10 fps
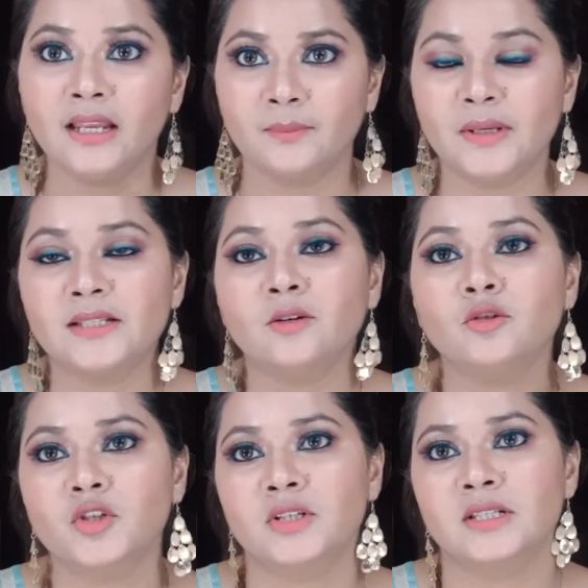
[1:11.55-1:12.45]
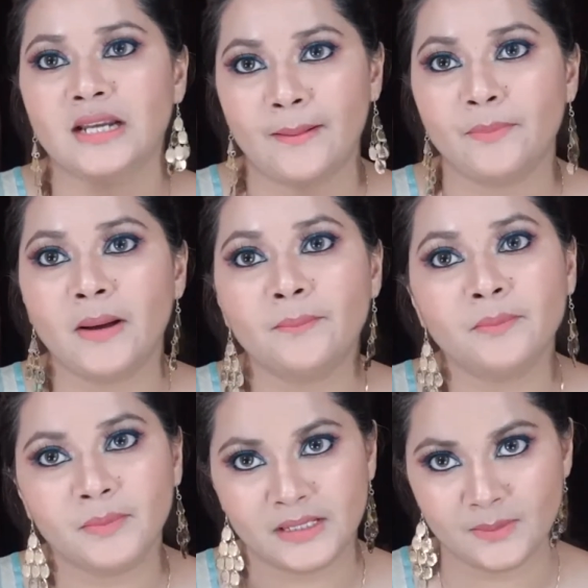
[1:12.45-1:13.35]
इनमें से कुछ स्टेप
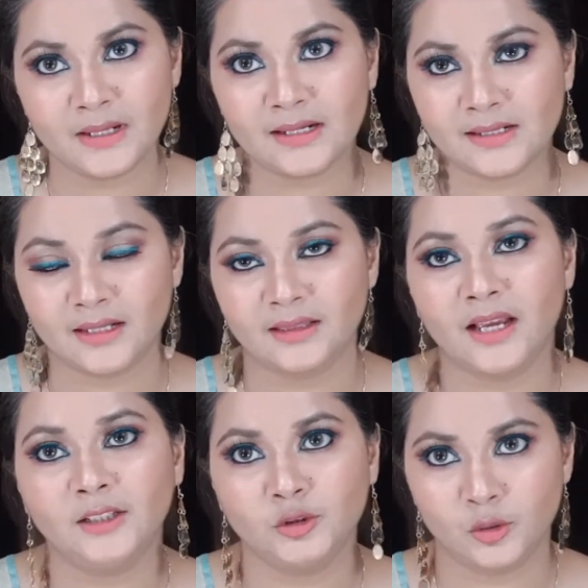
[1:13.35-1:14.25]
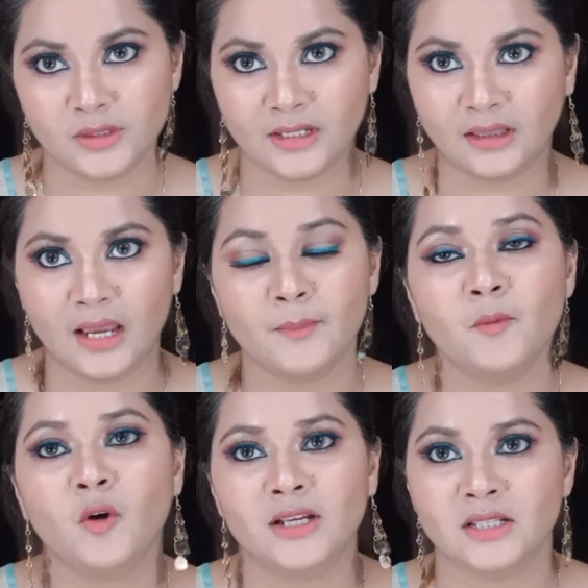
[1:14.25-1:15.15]
आप मिस भी कर सकते हैं छोड़ सकते हैं
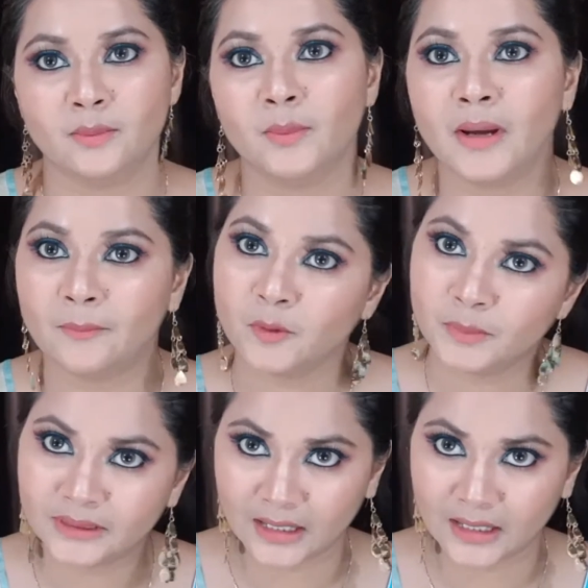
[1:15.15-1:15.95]
मैं वॉइस ओवर में आपको